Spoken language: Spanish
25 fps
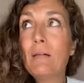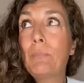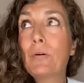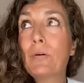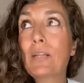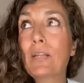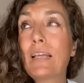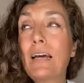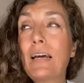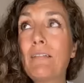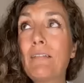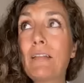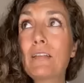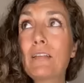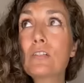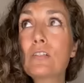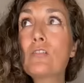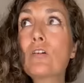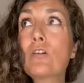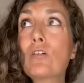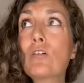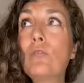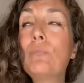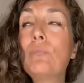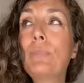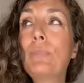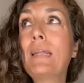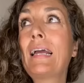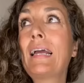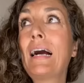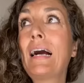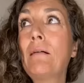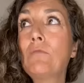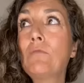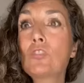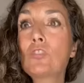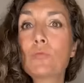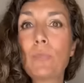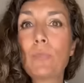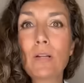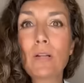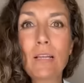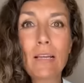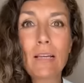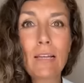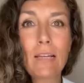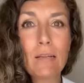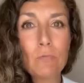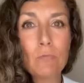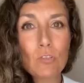porque a veces lo complicamos
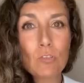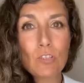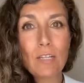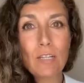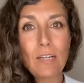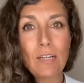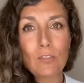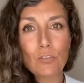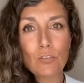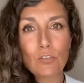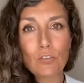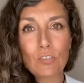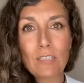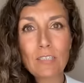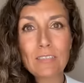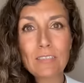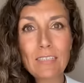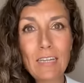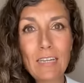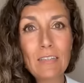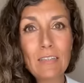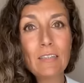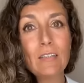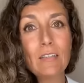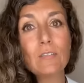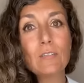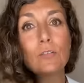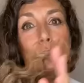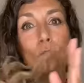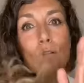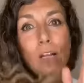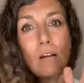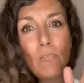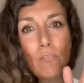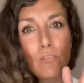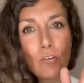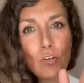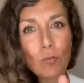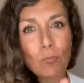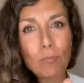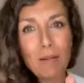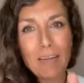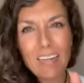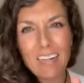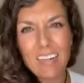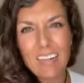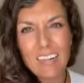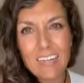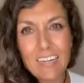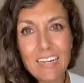porque queremos que las cosas sean de una
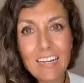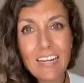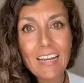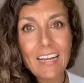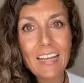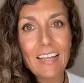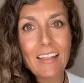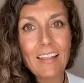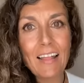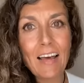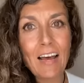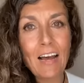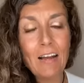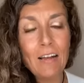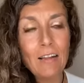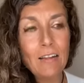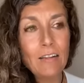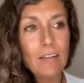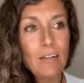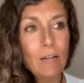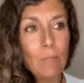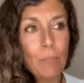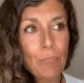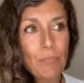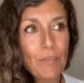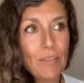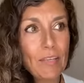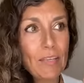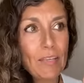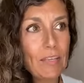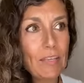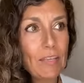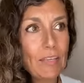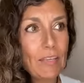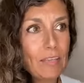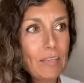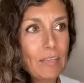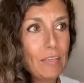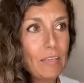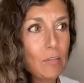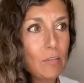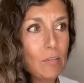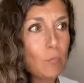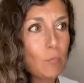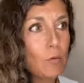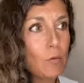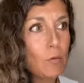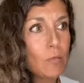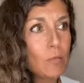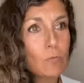forma rígida y,
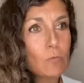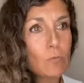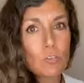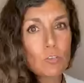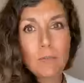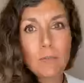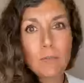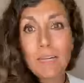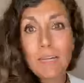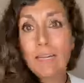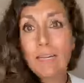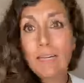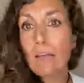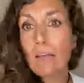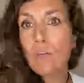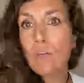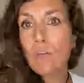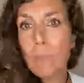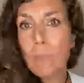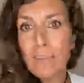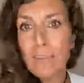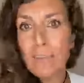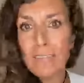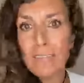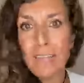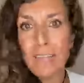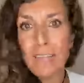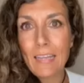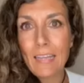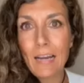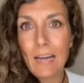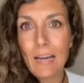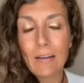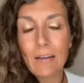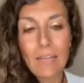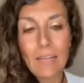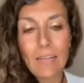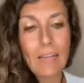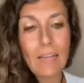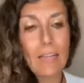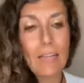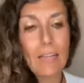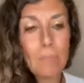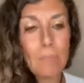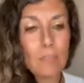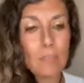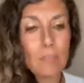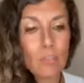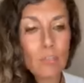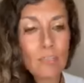no podemos ver que hay algo más allá, que
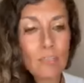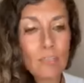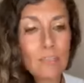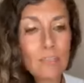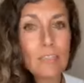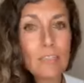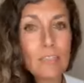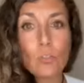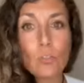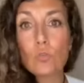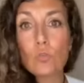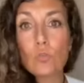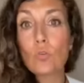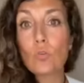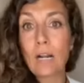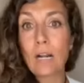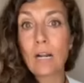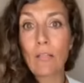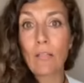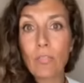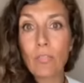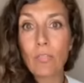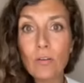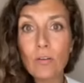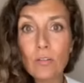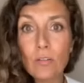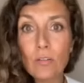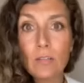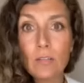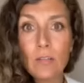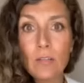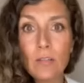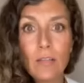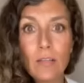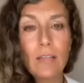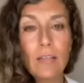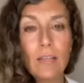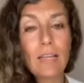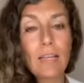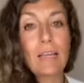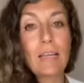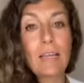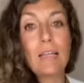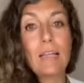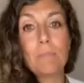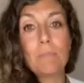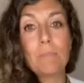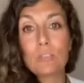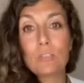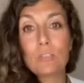cada persona tiene su razón, que cada